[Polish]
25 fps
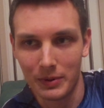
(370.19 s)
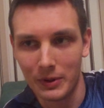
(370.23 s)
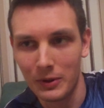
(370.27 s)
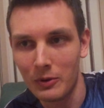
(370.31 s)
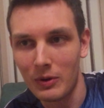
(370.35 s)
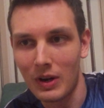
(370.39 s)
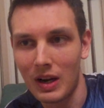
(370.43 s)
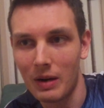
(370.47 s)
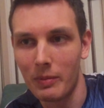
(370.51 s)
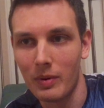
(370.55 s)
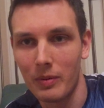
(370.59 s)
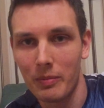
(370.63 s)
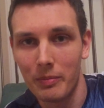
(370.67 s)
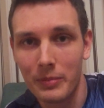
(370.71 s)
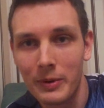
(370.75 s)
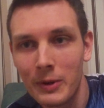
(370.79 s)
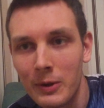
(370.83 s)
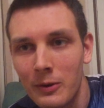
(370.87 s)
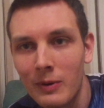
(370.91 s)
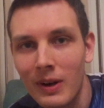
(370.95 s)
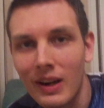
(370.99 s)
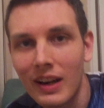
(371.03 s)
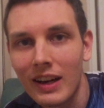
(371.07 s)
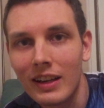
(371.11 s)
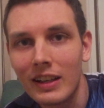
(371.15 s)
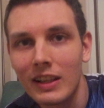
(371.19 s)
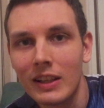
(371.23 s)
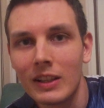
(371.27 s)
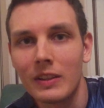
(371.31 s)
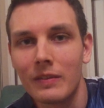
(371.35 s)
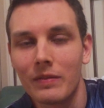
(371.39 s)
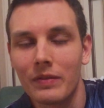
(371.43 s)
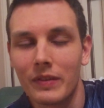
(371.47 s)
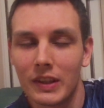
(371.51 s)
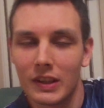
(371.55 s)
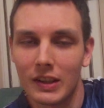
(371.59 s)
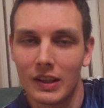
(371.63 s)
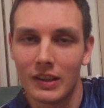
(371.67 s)
był albo była
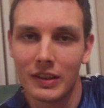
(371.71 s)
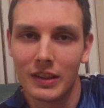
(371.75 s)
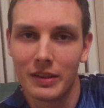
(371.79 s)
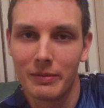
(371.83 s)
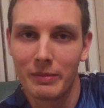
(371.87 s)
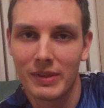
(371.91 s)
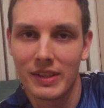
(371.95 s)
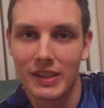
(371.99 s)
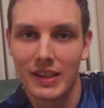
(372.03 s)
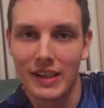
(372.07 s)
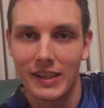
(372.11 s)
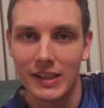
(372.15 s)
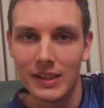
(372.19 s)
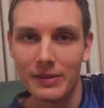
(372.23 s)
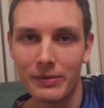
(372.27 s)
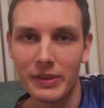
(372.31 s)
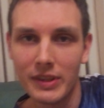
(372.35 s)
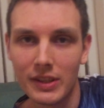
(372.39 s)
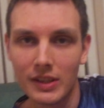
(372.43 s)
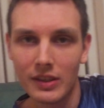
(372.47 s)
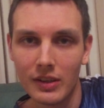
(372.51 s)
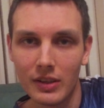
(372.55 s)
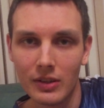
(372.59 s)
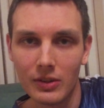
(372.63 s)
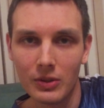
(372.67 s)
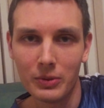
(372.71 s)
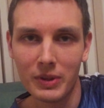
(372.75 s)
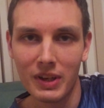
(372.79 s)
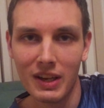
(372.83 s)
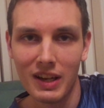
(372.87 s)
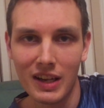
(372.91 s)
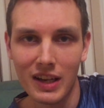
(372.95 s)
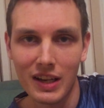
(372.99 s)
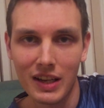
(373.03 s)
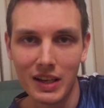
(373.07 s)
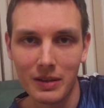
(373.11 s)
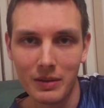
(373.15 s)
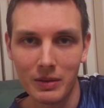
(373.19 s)
jednym z nazwisk,
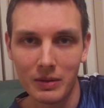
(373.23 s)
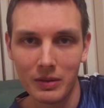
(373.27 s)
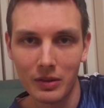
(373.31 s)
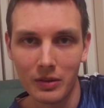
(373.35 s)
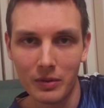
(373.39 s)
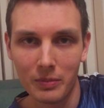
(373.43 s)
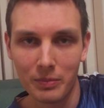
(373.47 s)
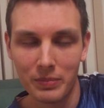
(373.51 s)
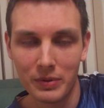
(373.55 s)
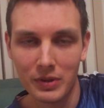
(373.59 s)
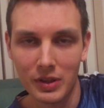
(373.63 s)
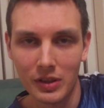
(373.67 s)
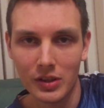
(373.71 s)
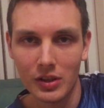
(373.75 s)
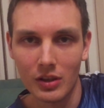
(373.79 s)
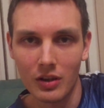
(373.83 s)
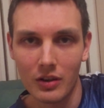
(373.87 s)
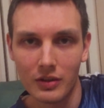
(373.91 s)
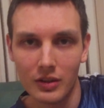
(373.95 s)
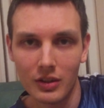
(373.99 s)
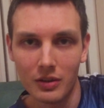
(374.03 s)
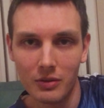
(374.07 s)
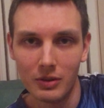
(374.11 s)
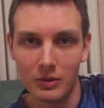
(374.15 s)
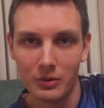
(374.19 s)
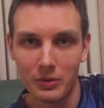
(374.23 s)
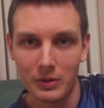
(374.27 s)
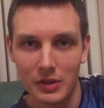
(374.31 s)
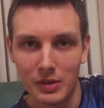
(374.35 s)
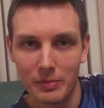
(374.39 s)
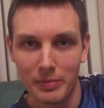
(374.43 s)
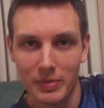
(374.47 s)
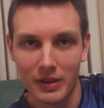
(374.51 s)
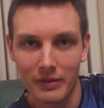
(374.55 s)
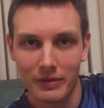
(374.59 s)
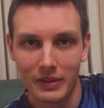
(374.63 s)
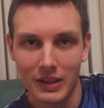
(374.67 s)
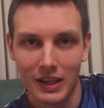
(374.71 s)
które no, przyciągną
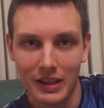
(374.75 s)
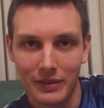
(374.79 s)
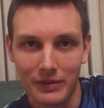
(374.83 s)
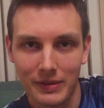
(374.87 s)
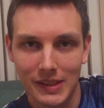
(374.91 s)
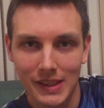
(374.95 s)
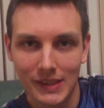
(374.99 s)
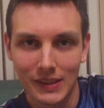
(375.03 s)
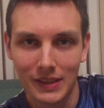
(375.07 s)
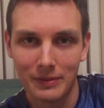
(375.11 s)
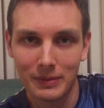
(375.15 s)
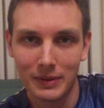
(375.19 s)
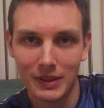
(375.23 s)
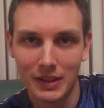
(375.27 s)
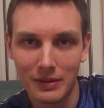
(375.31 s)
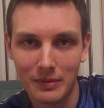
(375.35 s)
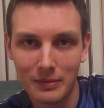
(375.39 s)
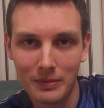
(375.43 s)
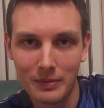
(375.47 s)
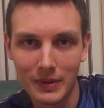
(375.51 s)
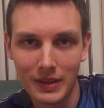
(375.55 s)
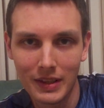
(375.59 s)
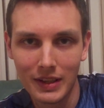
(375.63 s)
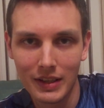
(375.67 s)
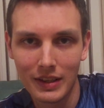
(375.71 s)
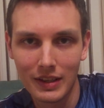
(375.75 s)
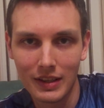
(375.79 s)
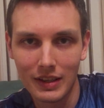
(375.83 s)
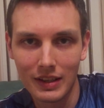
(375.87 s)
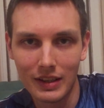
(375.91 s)
ludzi, prawda, w całym tym